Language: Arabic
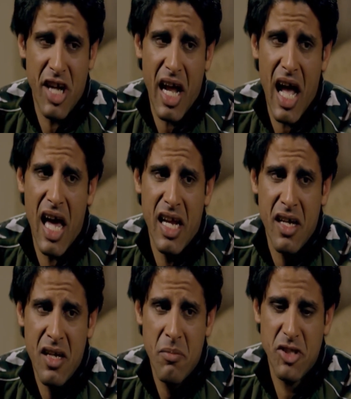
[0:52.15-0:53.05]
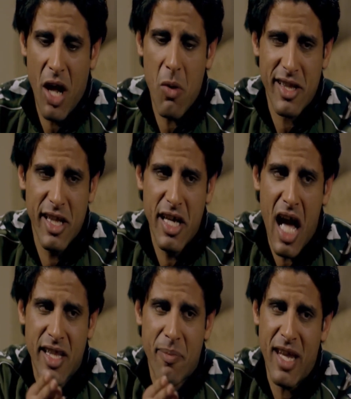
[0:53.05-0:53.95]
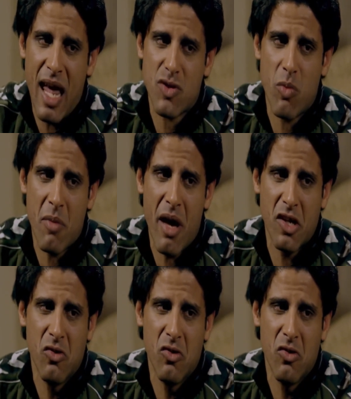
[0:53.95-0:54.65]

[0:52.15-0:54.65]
شغاله مش عواطليه قاعده بتلعب سوبر